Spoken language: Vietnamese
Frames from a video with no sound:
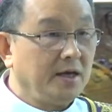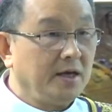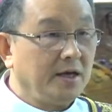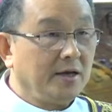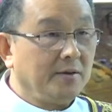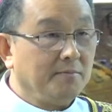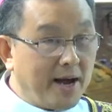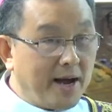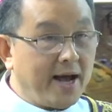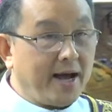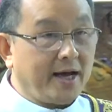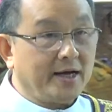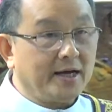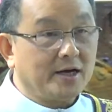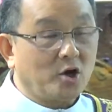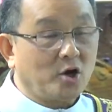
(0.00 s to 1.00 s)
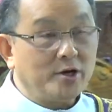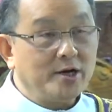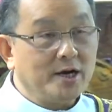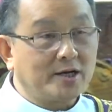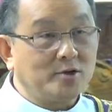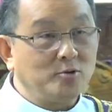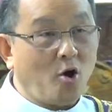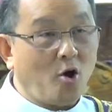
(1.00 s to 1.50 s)
Mà có được
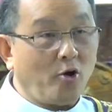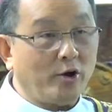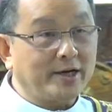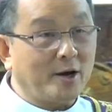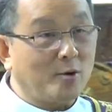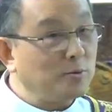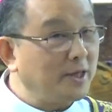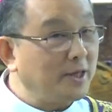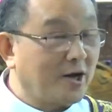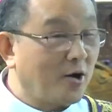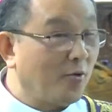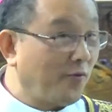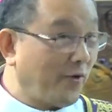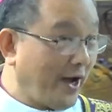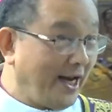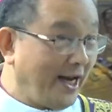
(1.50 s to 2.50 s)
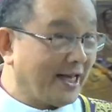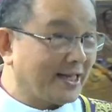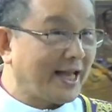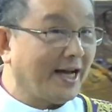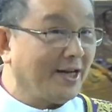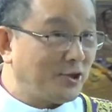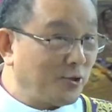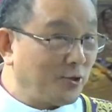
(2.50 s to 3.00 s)
cứu độ hay không thì không phải là
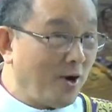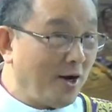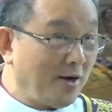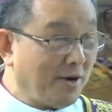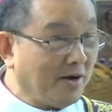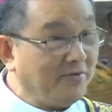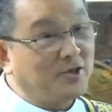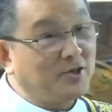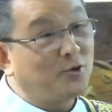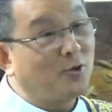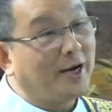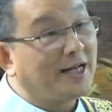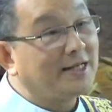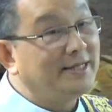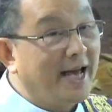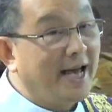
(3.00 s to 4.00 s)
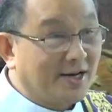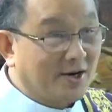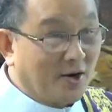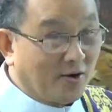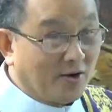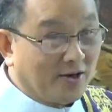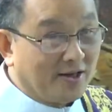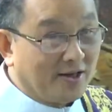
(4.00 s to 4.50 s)
tại Chúa bởi vì Chúa đã chết rồi
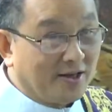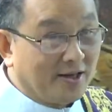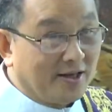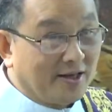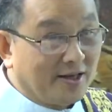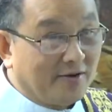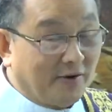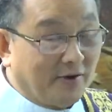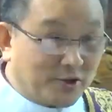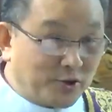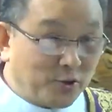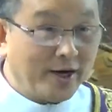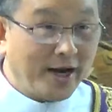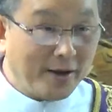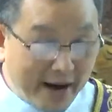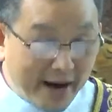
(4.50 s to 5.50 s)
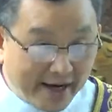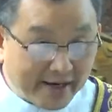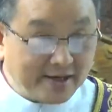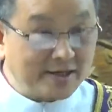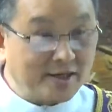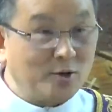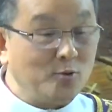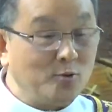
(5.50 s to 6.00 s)
và Chúa đã ban ơn
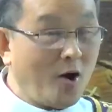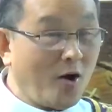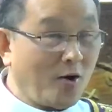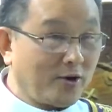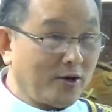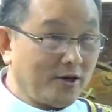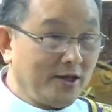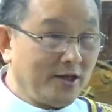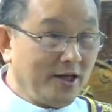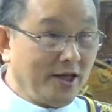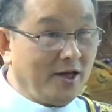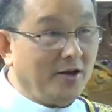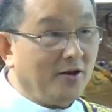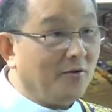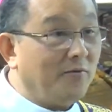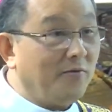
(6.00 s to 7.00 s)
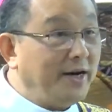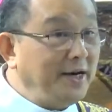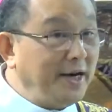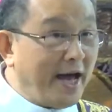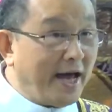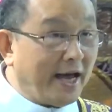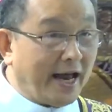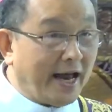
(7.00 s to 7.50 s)
cứu độ rồi. Vấn
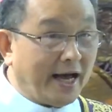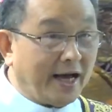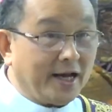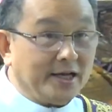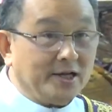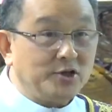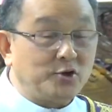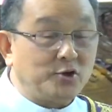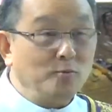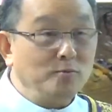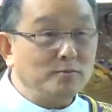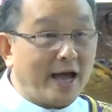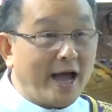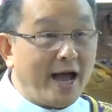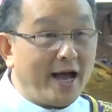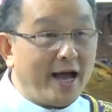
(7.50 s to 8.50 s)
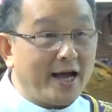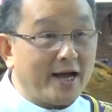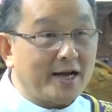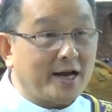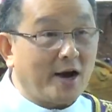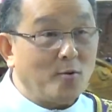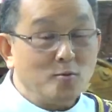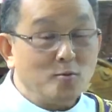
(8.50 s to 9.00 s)
đề là chúng ta
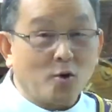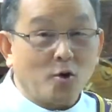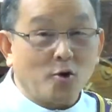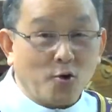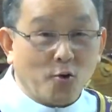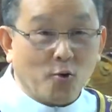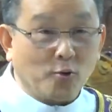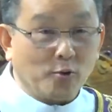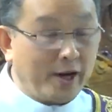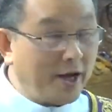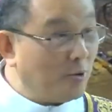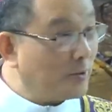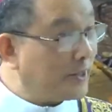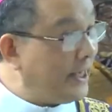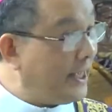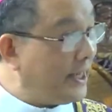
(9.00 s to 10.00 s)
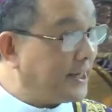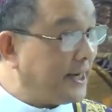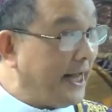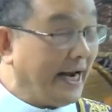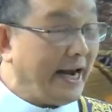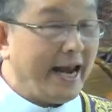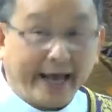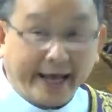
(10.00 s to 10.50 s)
không có đủ điều kiện để
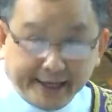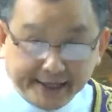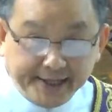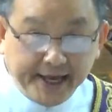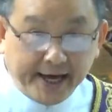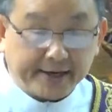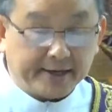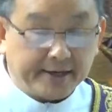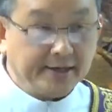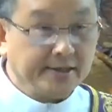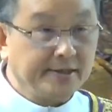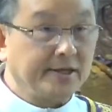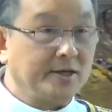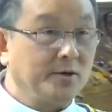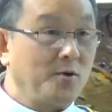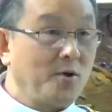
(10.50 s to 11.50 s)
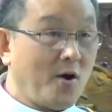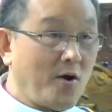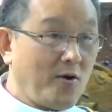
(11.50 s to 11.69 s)
lãnh nhận ơn cứu độ.